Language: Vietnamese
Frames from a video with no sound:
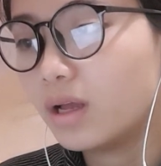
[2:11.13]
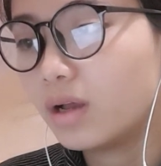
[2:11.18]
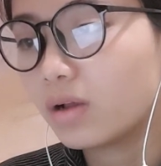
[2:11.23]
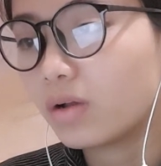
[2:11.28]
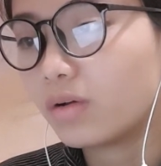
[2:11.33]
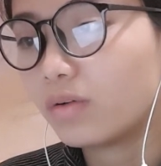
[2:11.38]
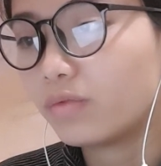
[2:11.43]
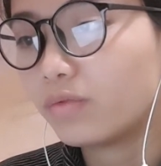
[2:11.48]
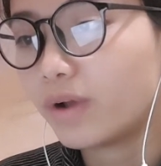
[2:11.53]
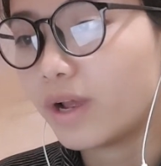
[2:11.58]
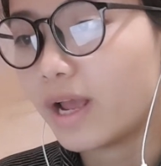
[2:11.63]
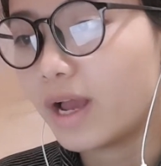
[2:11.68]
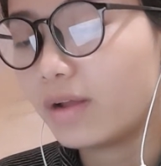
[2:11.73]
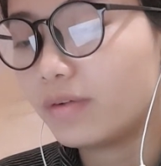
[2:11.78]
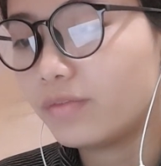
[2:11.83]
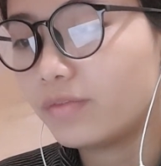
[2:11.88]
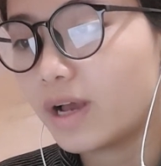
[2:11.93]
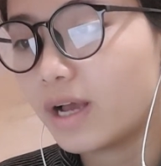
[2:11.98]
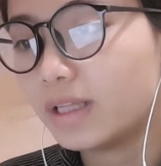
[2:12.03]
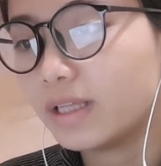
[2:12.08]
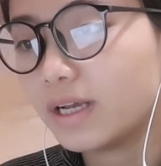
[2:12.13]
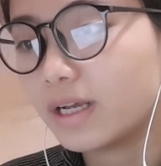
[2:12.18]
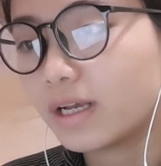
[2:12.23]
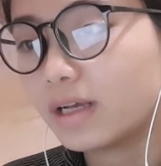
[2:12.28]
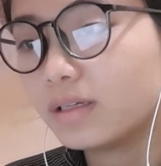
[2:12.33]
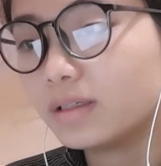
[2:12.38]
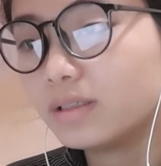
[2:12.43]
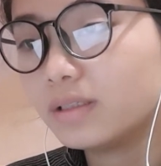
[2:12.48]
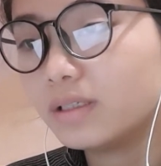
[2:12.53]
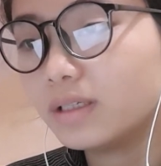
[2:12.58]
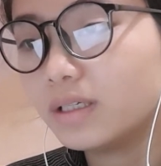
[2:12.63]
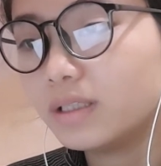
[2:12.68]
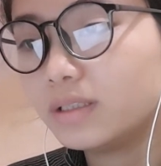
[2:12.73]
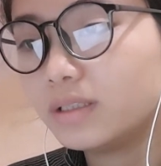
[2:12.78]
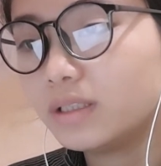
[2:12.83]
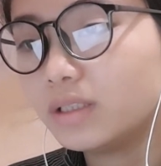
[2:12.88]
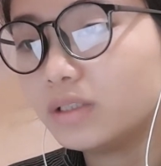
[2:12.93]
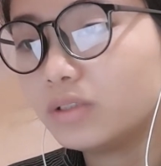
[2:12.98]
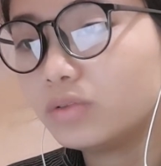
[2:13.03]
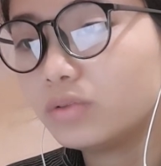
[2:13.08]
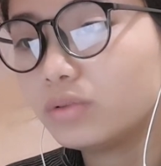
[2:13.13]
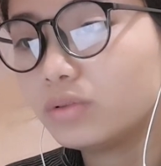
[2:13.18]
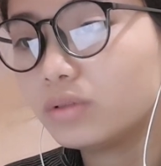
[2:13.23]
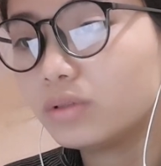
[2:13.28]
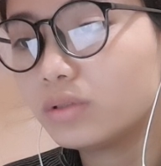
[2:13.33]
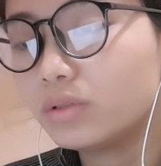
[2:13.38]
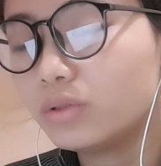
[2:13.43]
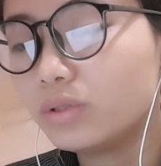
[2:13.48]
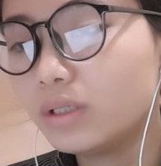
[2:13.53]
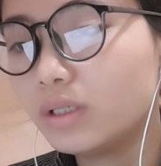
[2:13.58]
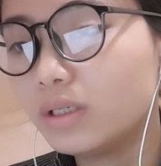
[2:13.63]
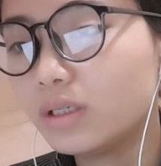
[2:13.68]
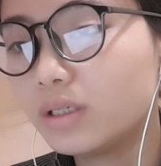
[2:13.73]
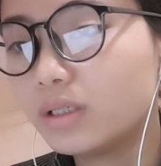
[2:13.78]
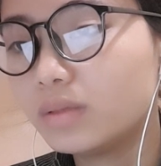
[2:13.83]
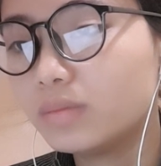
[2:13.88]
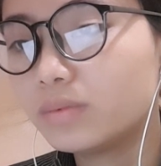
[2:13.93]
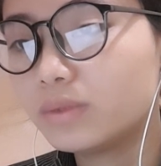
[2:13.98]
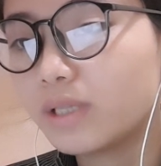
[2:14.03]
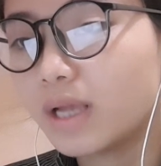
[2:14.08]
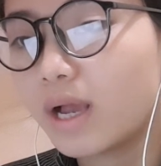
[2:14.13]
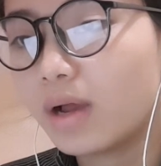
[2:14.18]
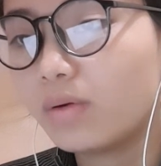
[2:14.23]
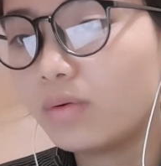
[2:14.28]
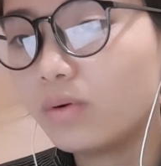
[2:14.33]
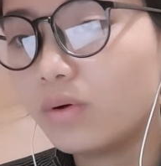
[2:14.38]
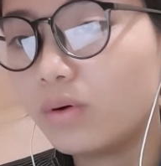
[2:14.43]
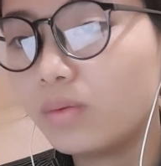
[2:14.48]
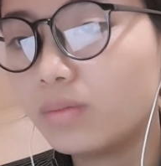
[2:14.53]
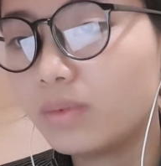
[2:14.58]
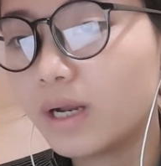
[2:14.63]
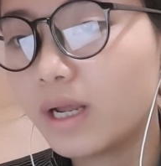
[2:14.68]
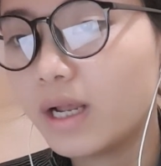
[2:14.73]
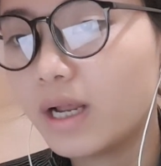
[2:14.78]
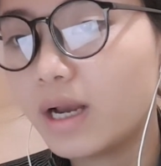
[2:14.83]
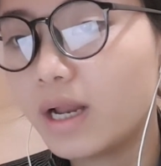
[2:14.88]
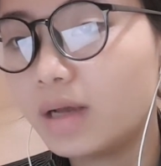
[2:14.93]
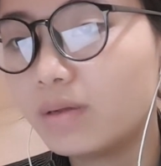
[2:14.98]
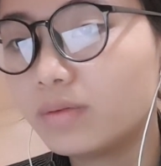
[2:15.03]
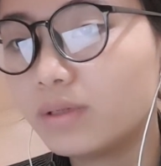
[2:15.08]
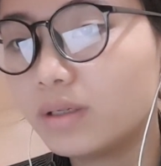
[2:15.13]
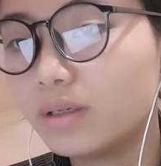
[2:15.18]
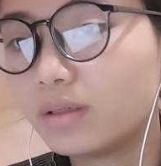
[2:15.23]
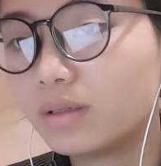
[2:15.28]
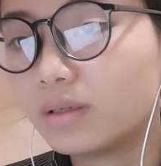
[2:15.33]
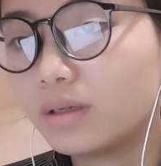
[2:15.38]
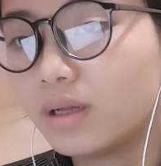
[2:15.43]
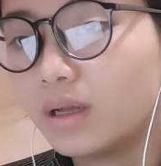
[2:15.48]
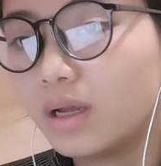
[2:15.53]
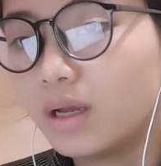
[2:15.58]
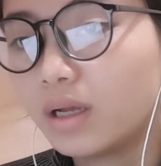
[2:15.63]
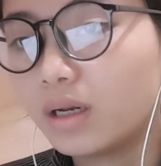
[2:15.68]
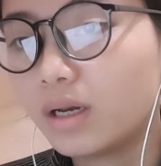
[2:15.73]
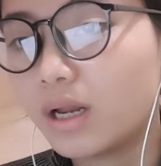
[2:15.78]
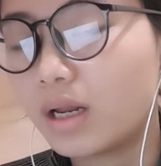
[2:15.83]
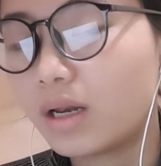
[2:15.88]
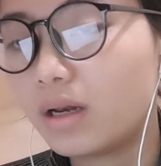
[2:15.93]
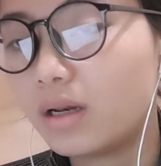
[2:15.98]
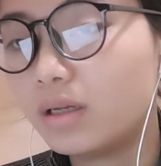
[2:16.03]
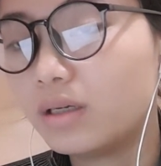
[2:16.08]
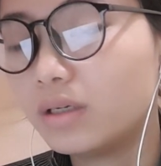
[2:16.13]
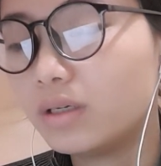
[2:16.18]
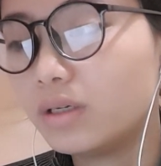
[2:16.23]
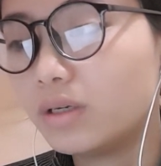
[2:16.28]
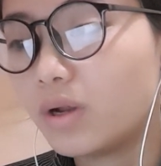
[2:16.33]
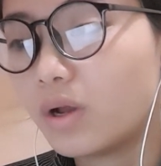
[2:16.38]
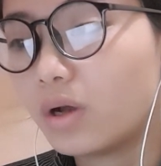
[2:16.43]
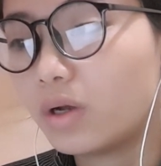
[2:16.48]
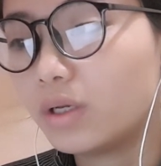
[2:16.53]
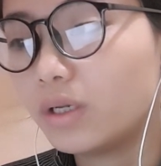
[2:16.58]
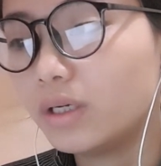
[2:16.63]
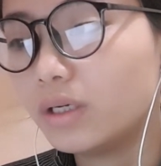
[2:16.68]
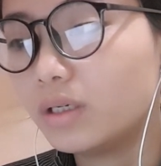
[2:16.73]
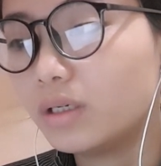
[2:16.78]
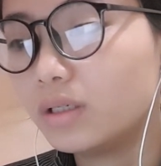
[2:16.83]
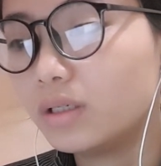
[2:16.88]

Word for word: còn phải ăn vạ nhà các ngươi xin chút chút ít cơm sao hôm nay lão tử đặt lời nói